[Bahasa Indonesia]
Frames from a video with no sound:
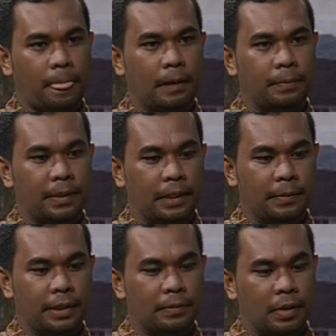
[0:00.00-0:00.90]
apa
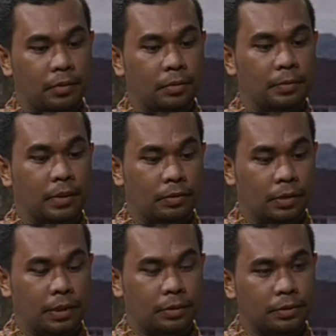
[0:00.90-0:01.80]
namanya
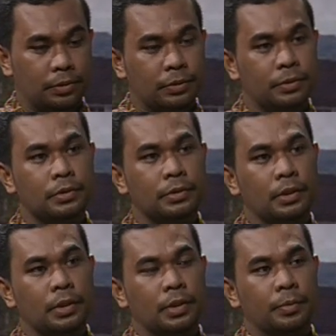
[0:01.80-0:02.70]
bantuan-bantuan itu
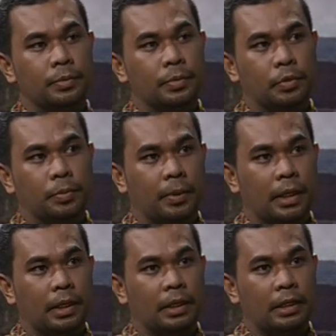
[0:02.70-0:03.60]

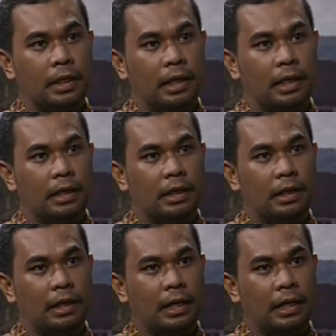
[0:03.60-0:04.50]
berupa ya
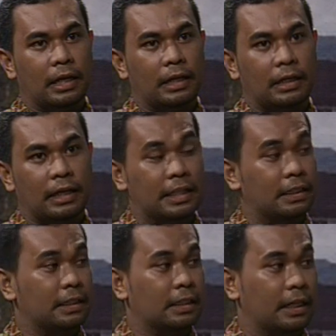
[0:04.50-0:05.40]
ada
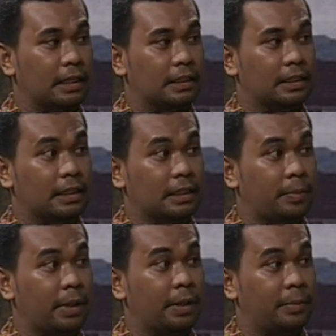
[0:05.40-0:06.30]
kain-kain ikat
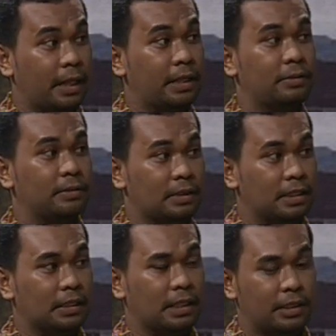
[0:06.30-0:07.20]
kepala merah itu kalau ya.
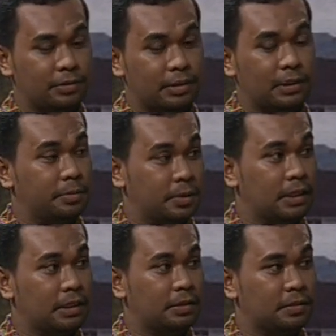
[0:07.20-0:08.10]
tidak salah juga kita
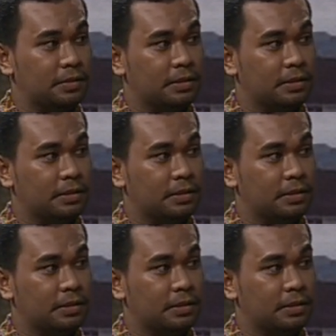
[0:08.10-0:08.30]
berikan itu.